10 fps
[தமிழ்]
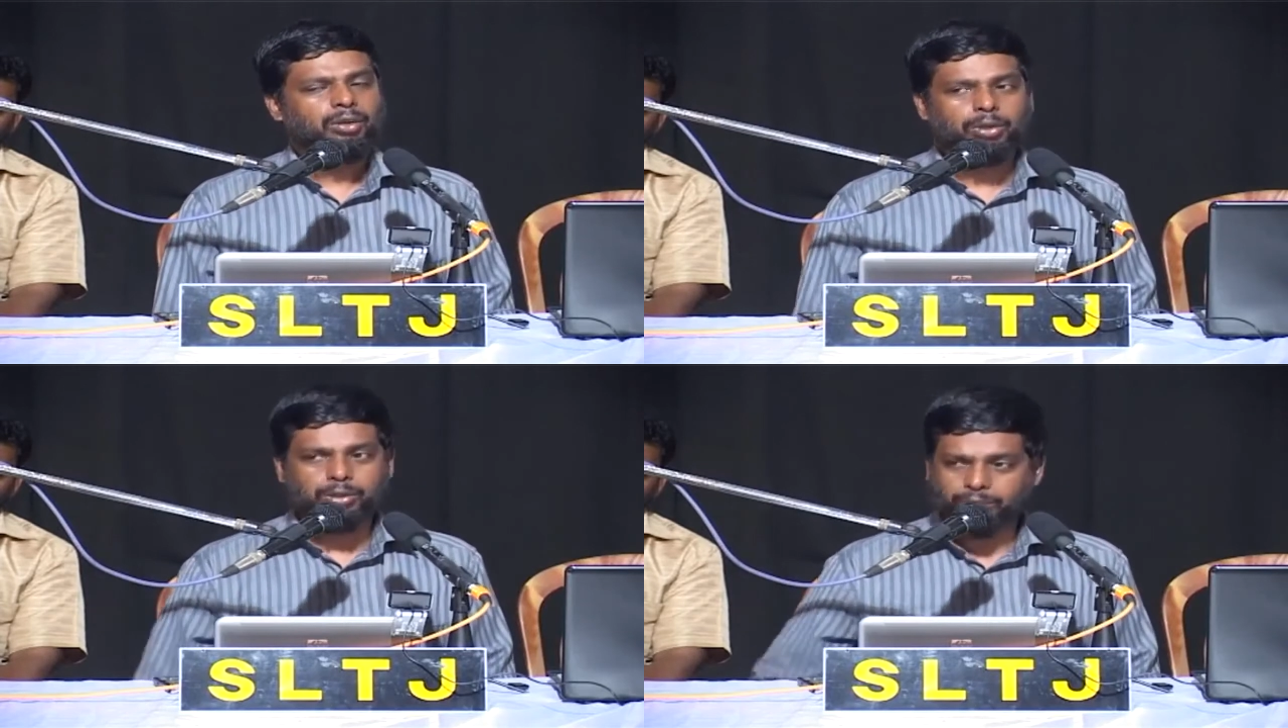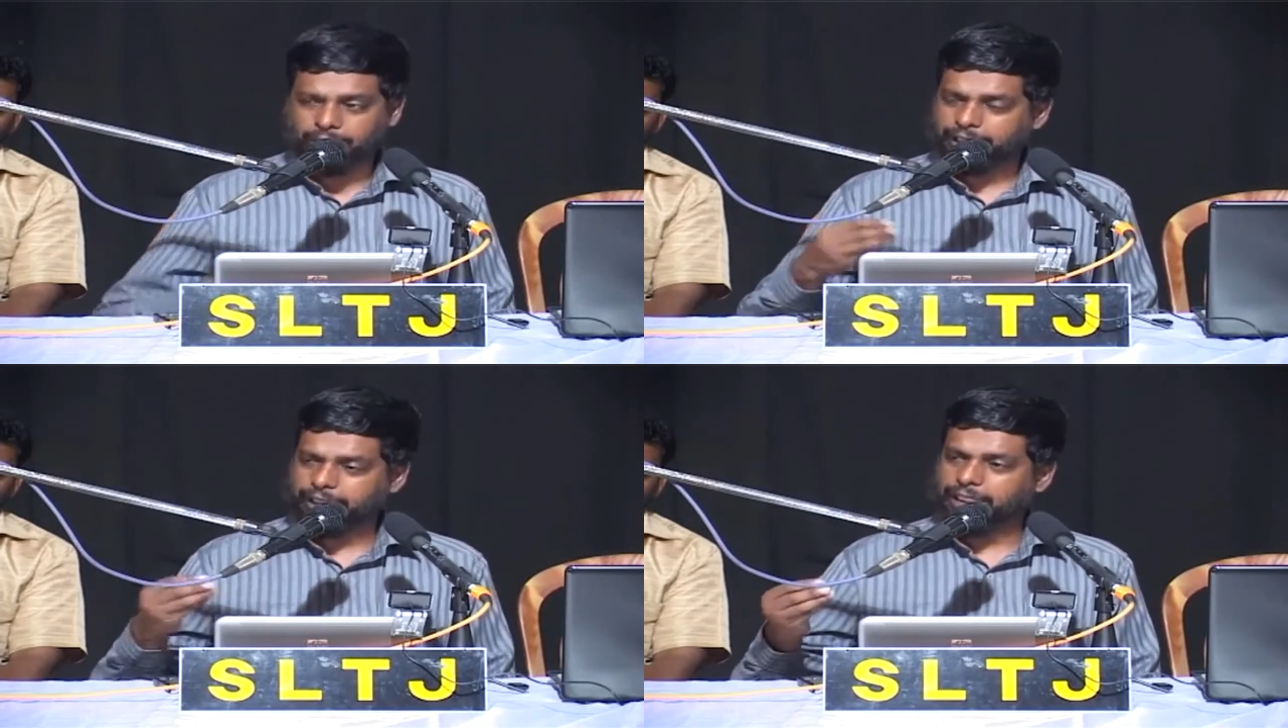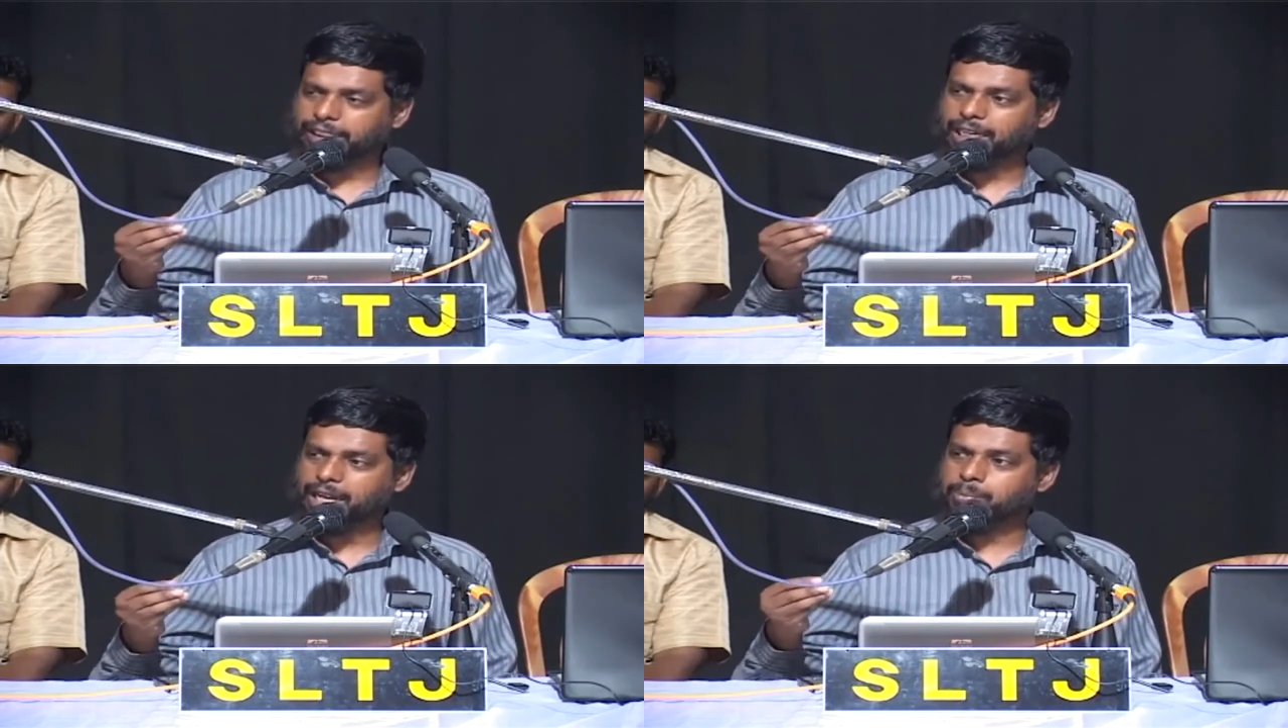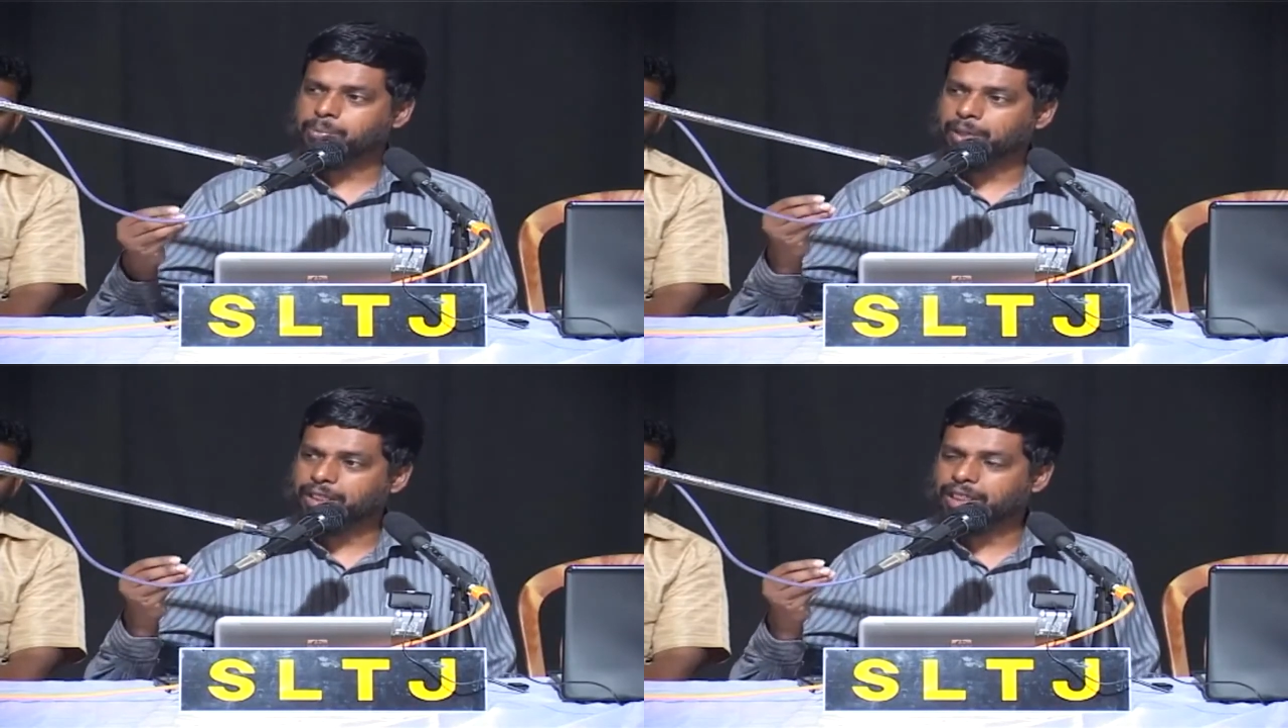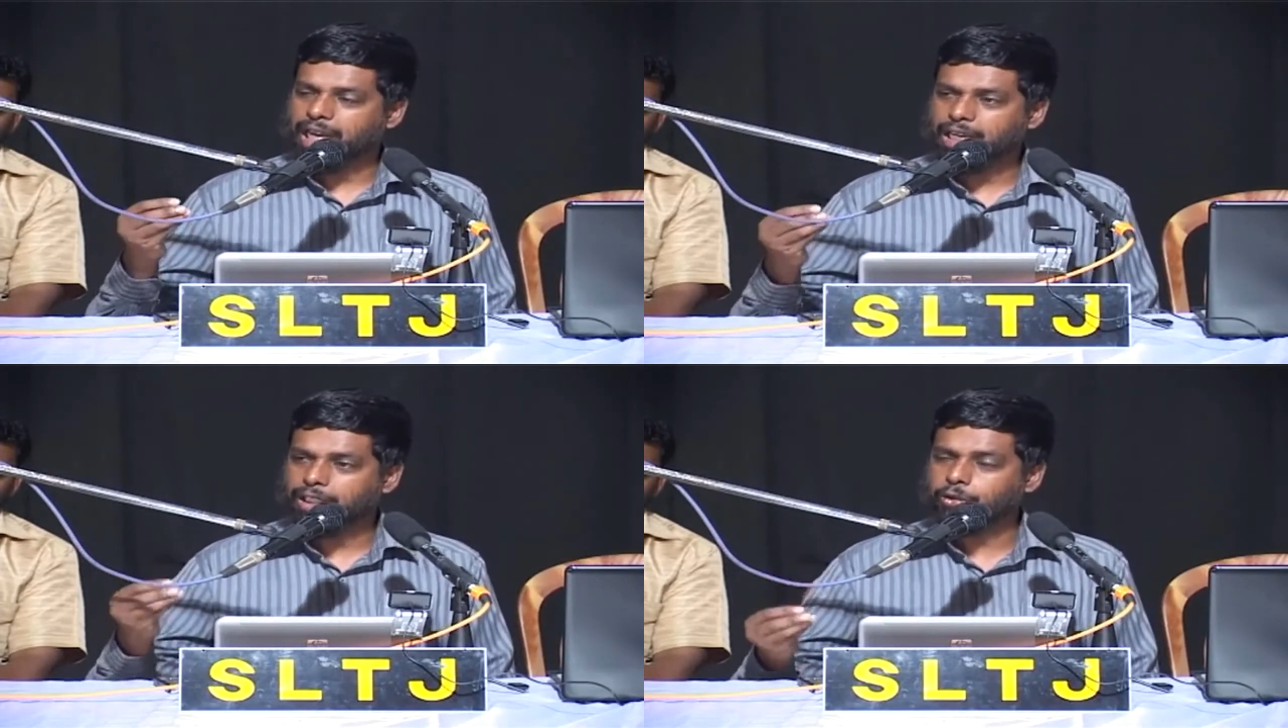ஒருவர் வந்து கேட்கிறார் மண்
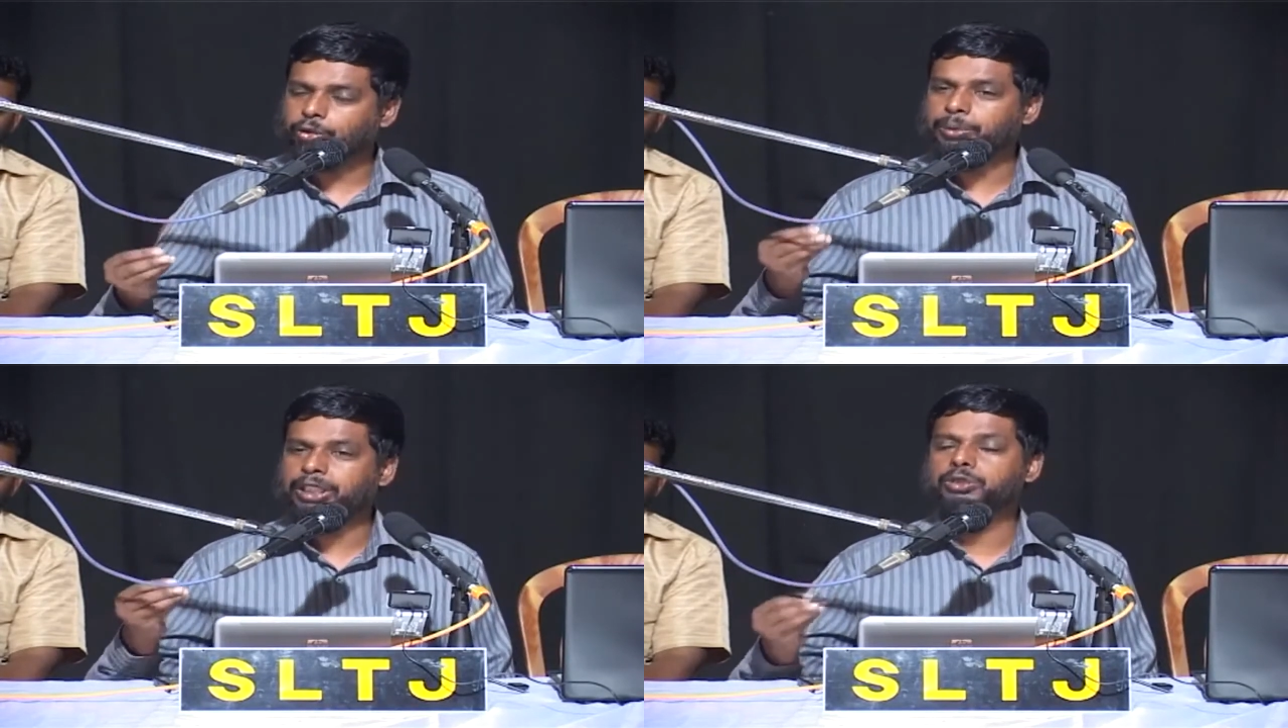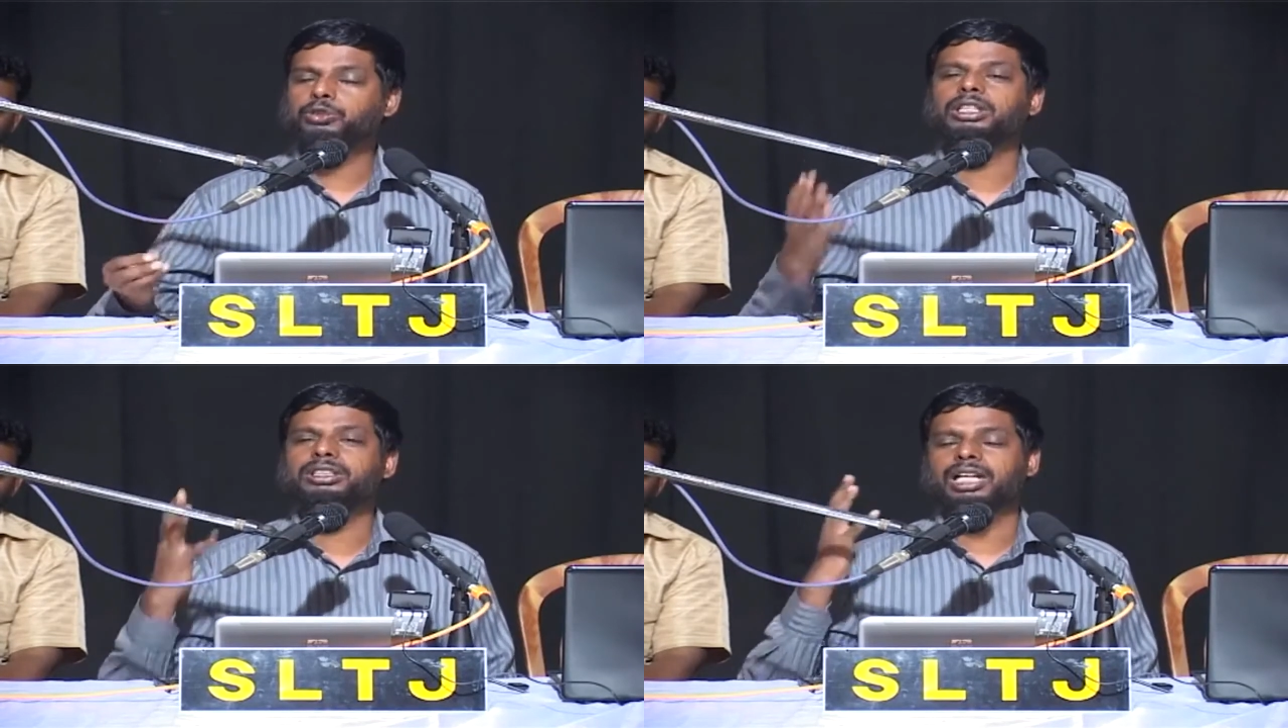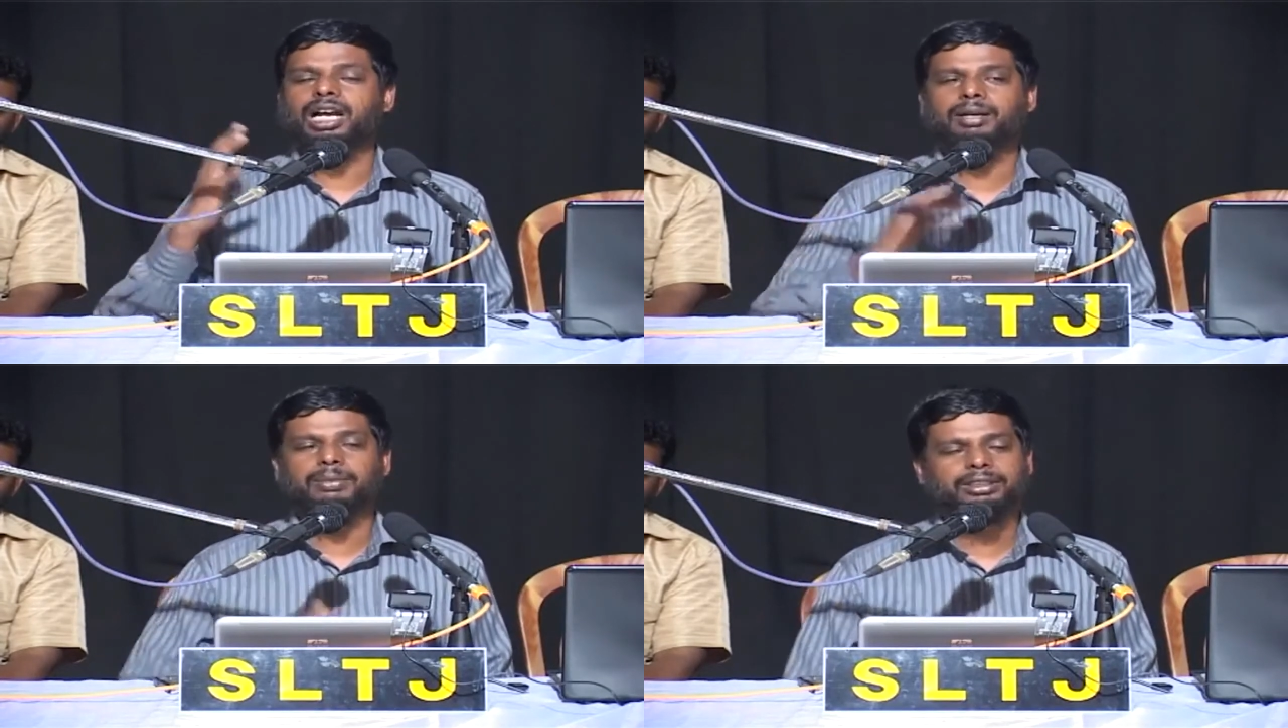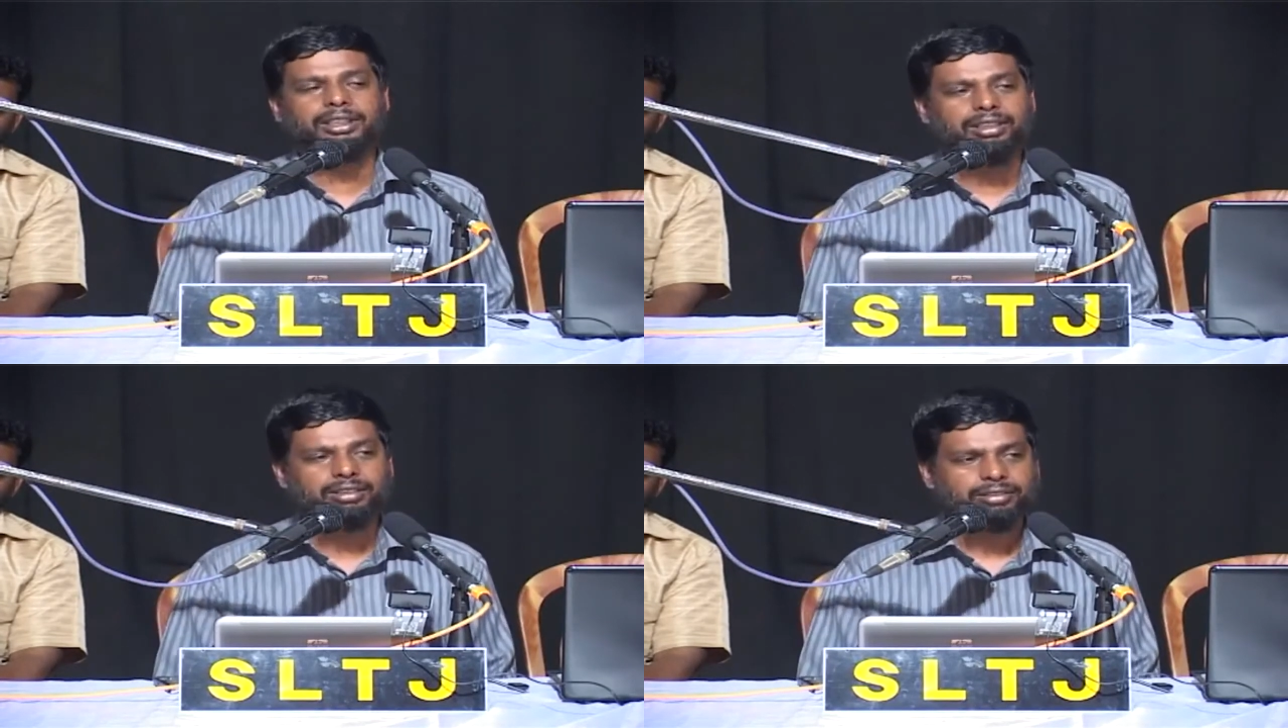அஹக்கு பிஹுஸ்னி சஹாபதி